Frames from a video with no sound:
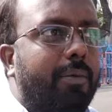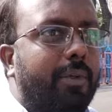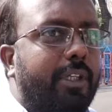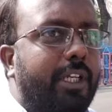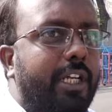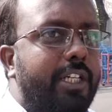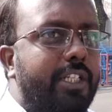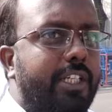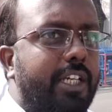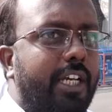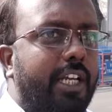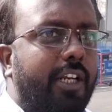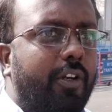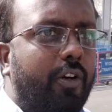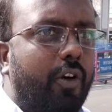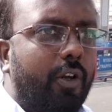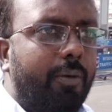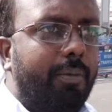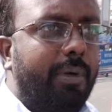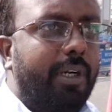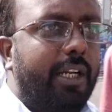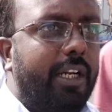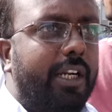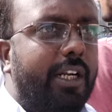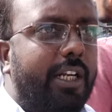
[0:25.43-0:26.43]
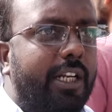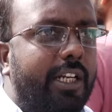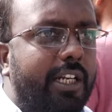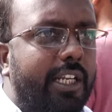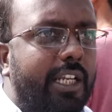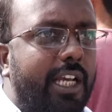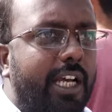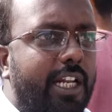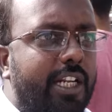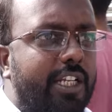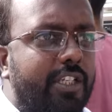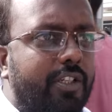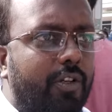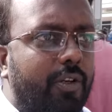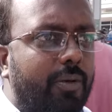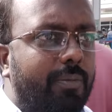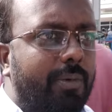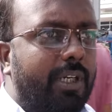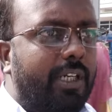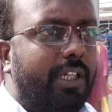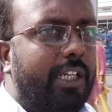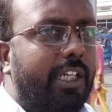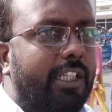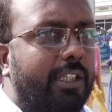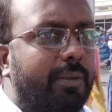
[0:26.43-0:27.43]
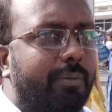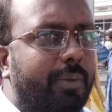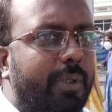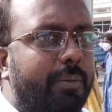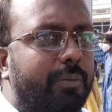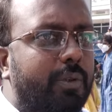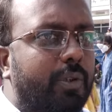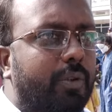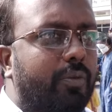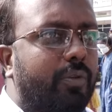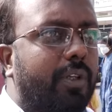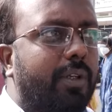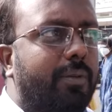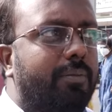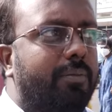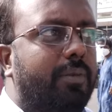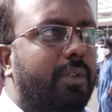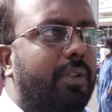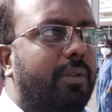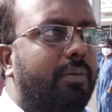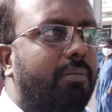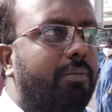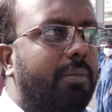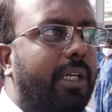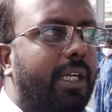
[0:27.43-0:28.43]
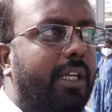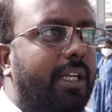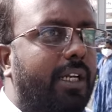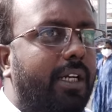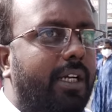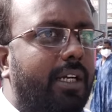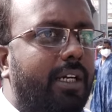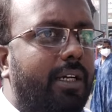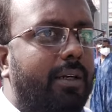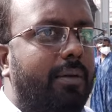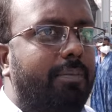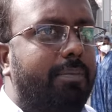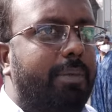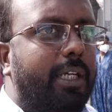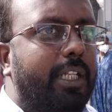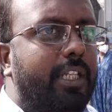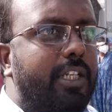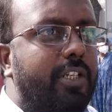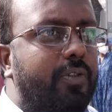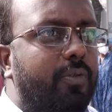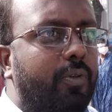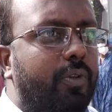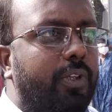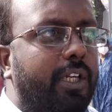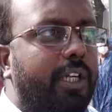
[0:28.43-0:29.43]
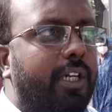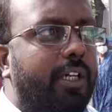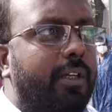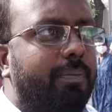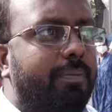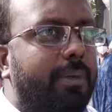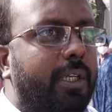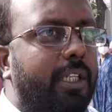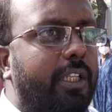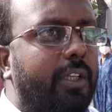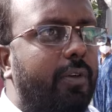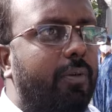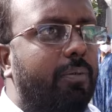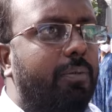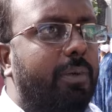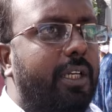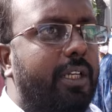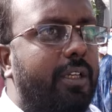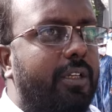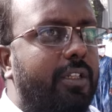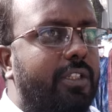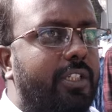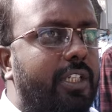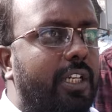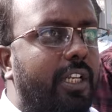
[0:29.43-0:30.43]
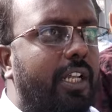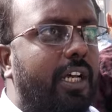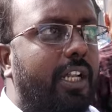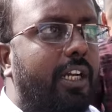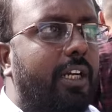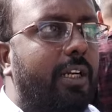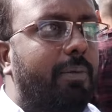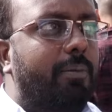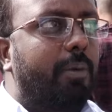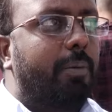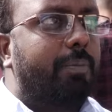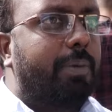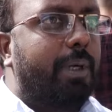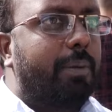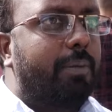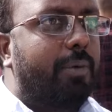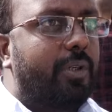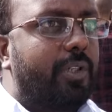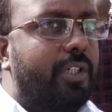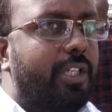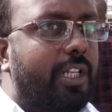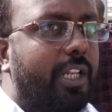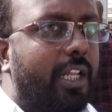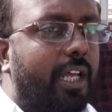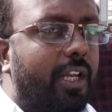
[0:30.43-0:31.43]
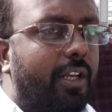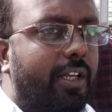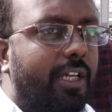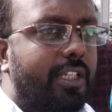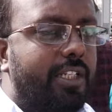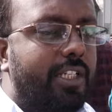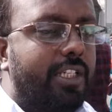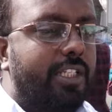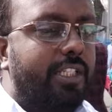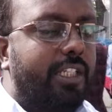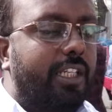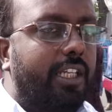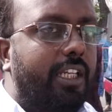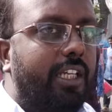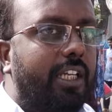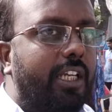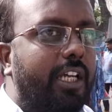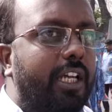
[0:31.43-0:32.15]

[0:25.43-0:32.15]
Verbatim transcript: కేసీఆర్ గవర్నమెంట్ అంటే టీఆర్ఎస్ గవర్నమెంట్ గత ప్రభుత్వం మన పది ఉన్న పది ఉమ్మడి జిల్లాలని ముప్పై మూడు జిల్లాలుగా చేసి